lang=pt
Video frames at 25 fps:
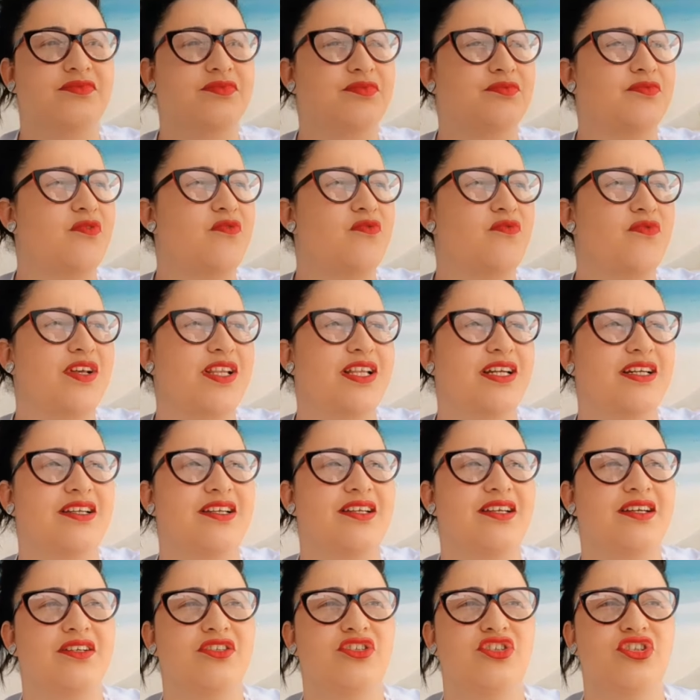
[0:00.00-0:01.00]
vamos falar
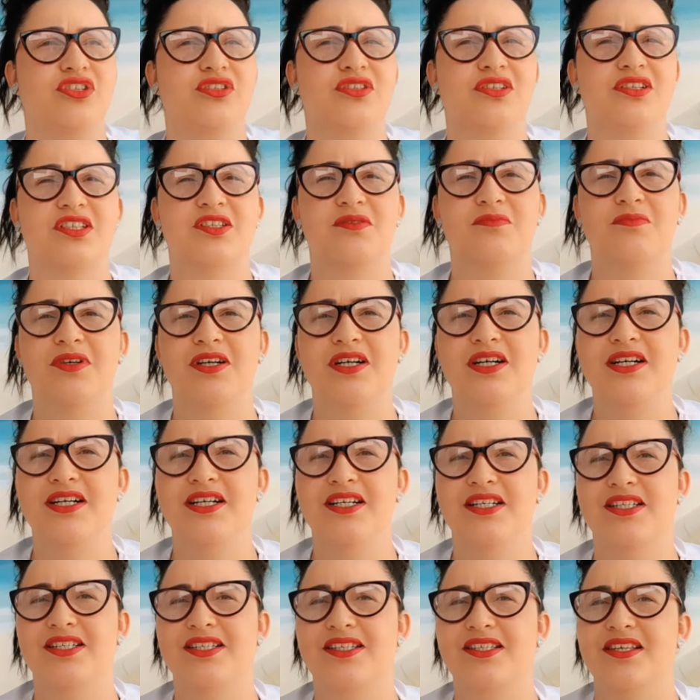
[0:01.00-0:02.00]
que é dia das
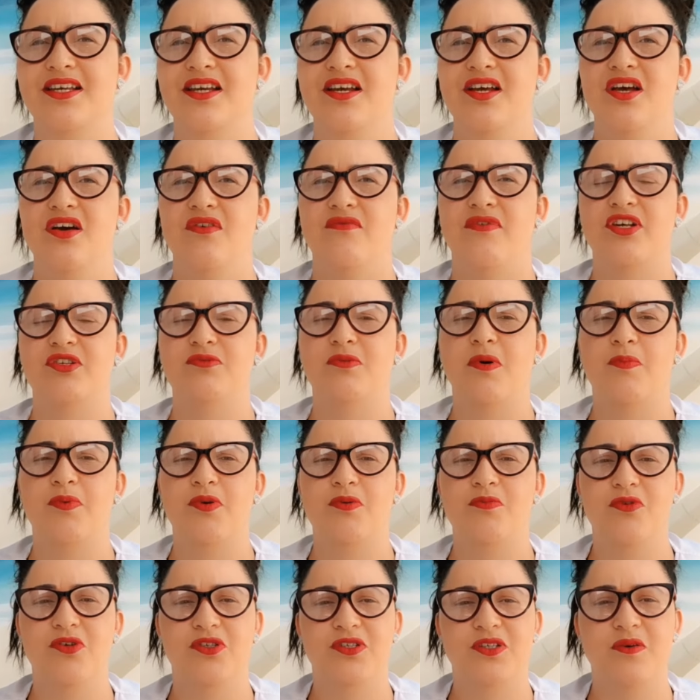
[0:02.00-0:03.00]
mães, faz uma
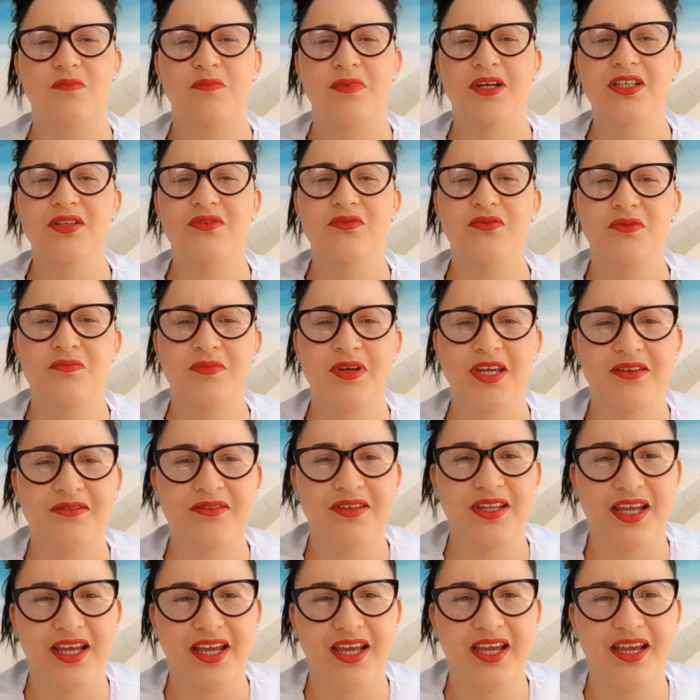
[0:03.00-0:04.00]
promoção, manda no e-mail
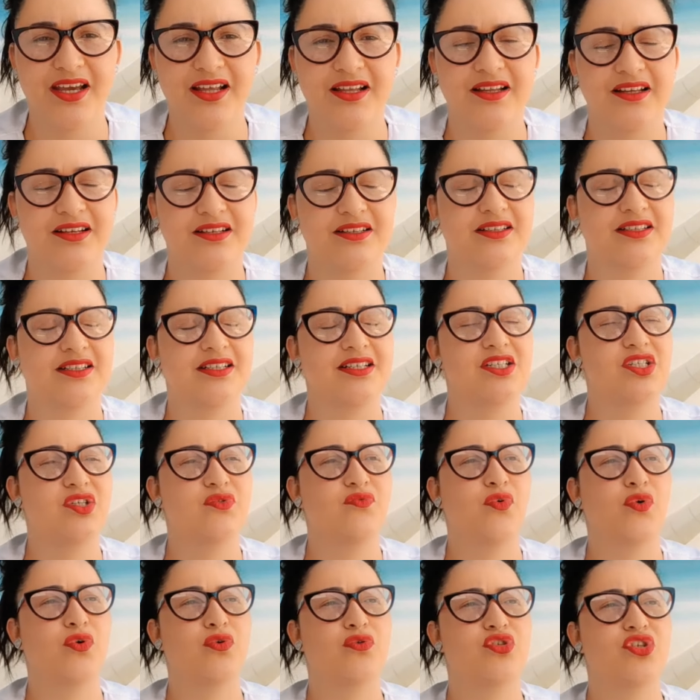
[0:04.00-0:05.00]
dela. E se
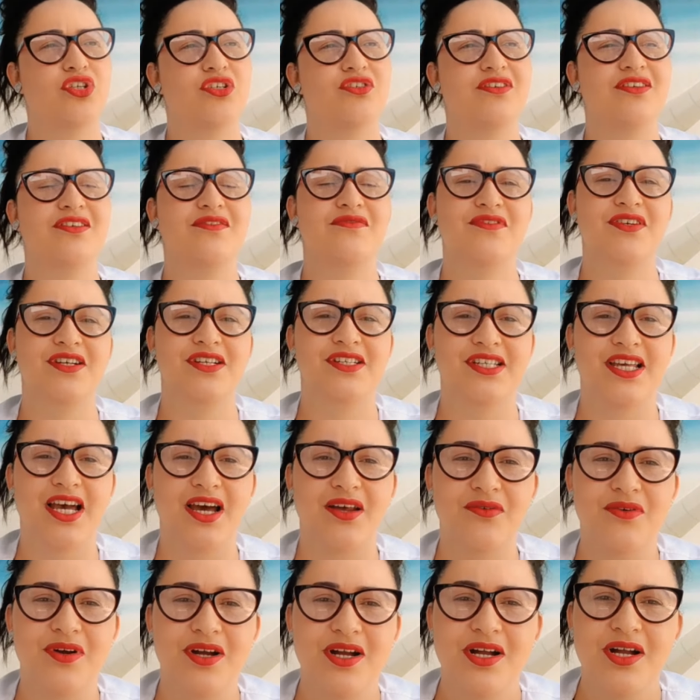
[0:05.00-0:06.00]
for o dia de
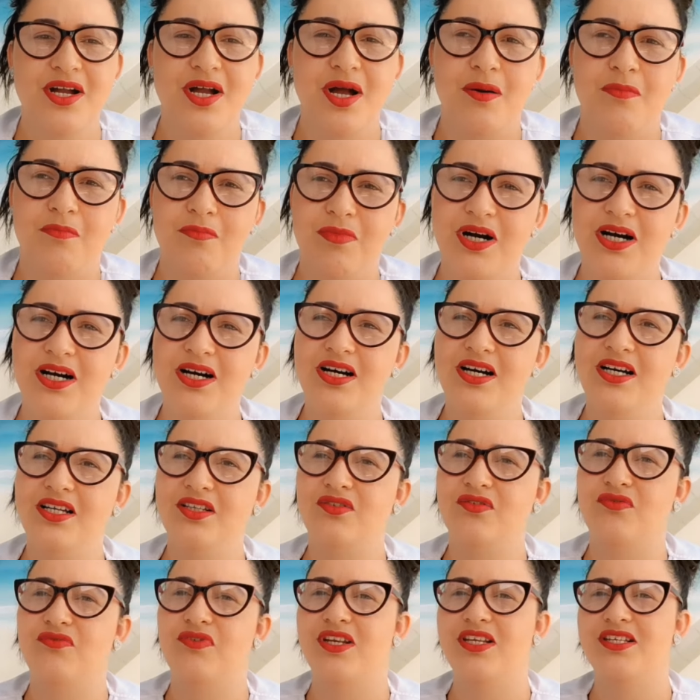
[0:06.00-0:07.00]
aniversário,
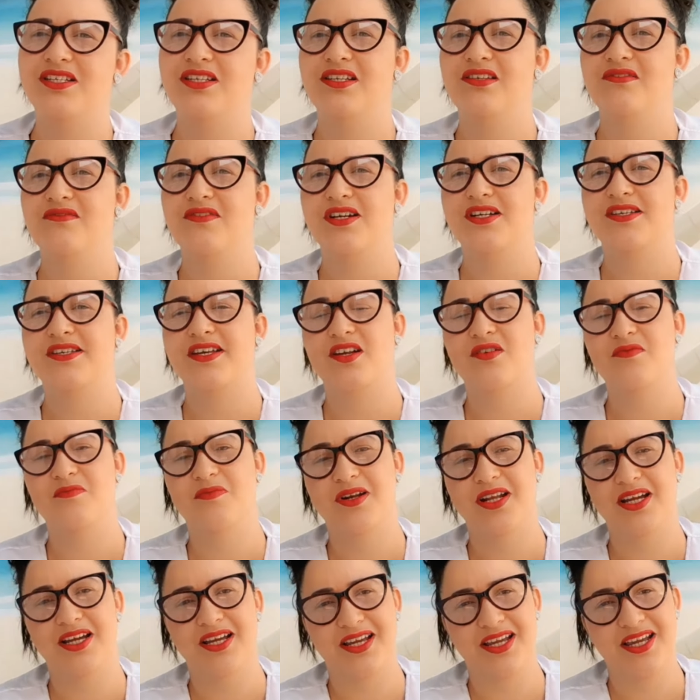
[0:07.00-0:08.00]
manda um feliz aniversário
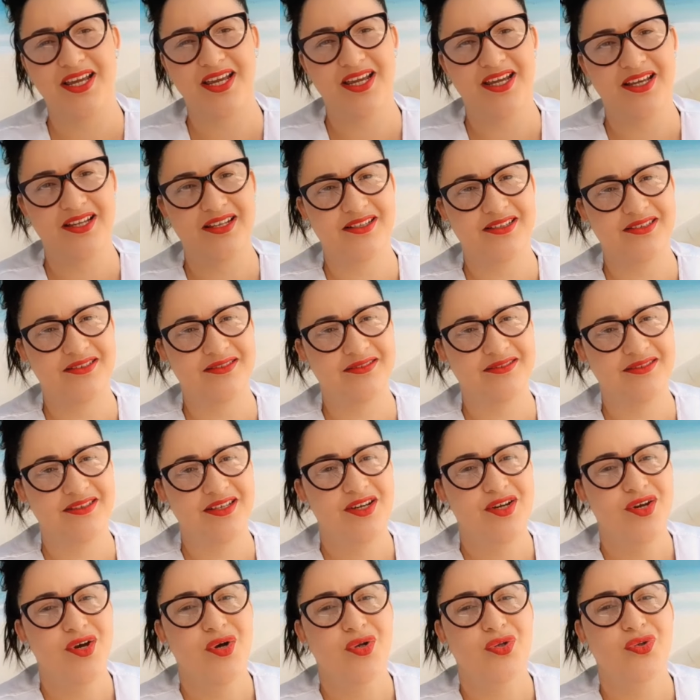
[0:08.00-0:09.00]
para ela.
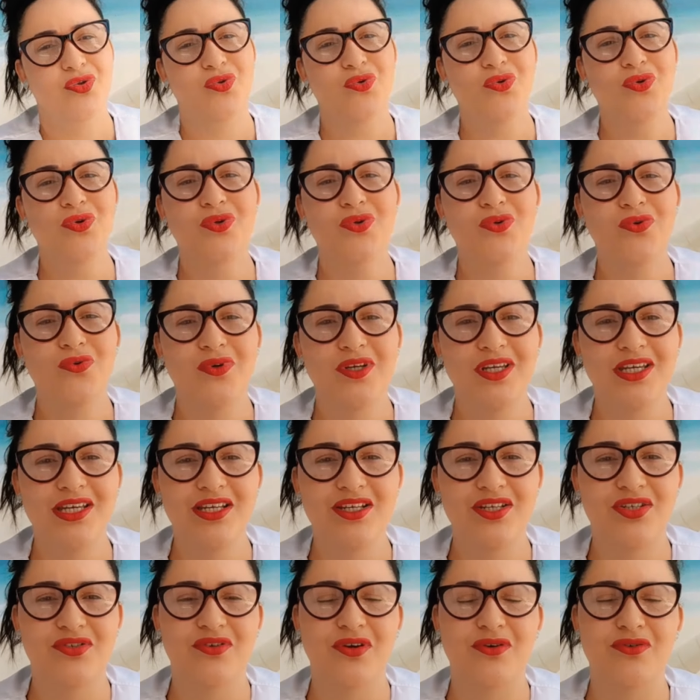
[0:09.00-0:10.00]
Tudo
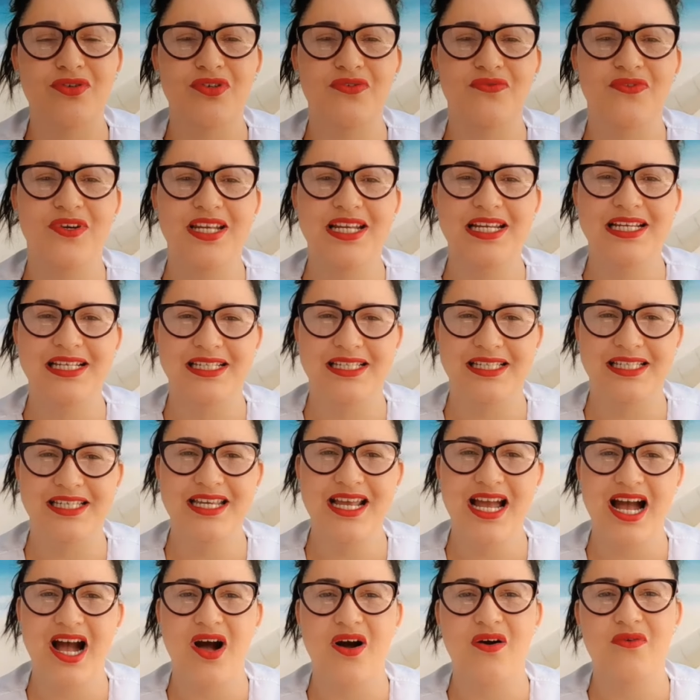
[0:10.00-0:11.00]
isso é um
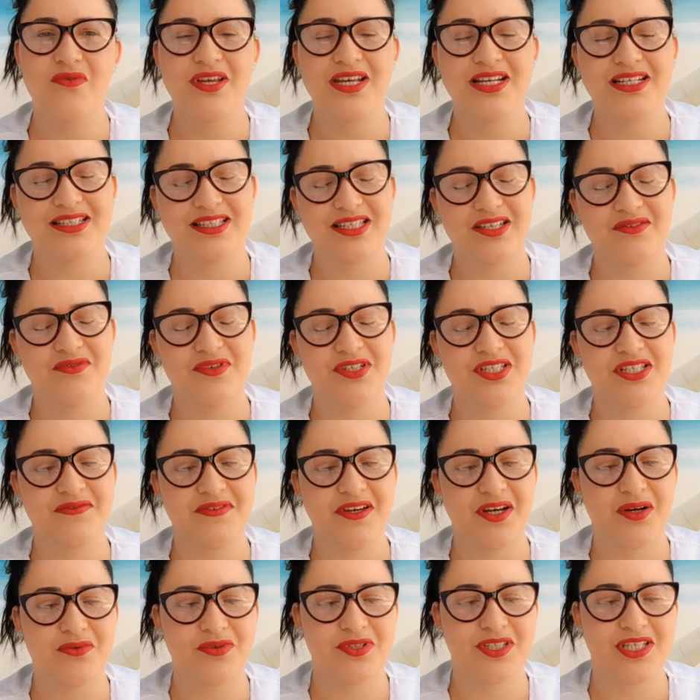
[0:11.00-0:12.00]
diferencial e assim você
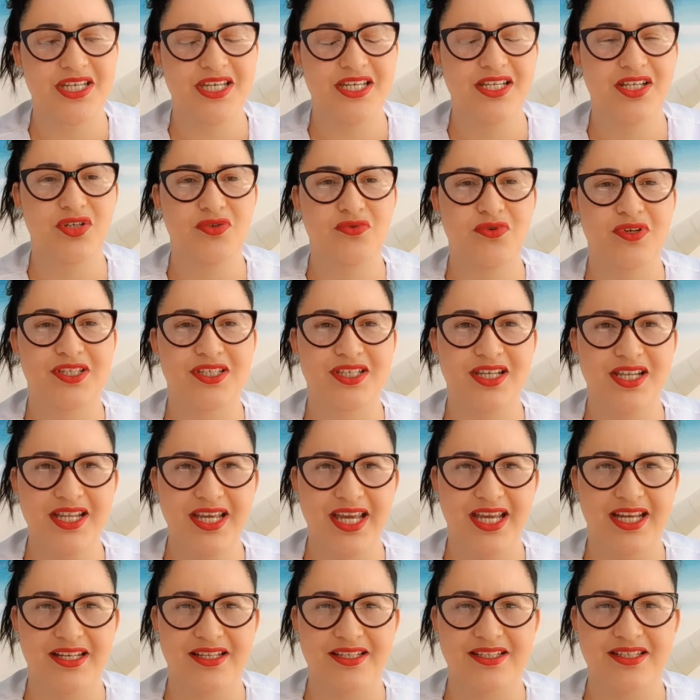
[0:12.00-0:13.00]
vai conseguindo as suas
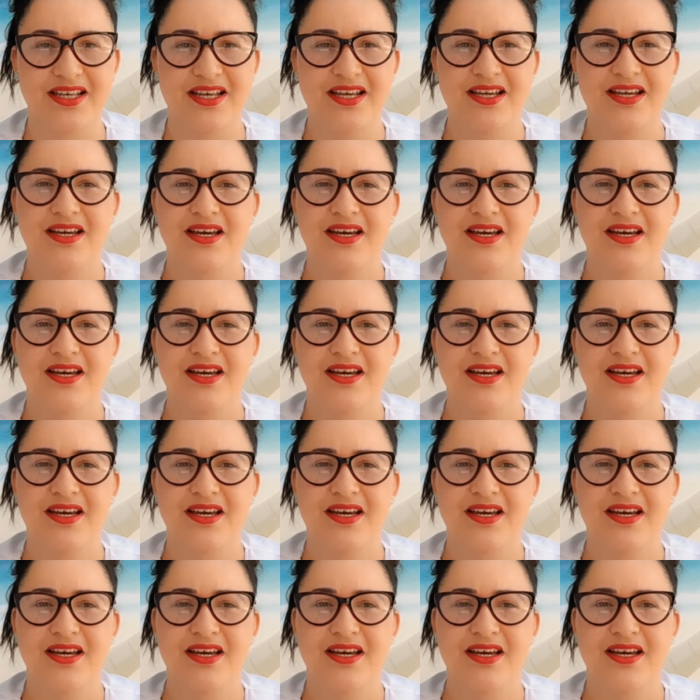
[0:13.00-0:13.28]
clientes,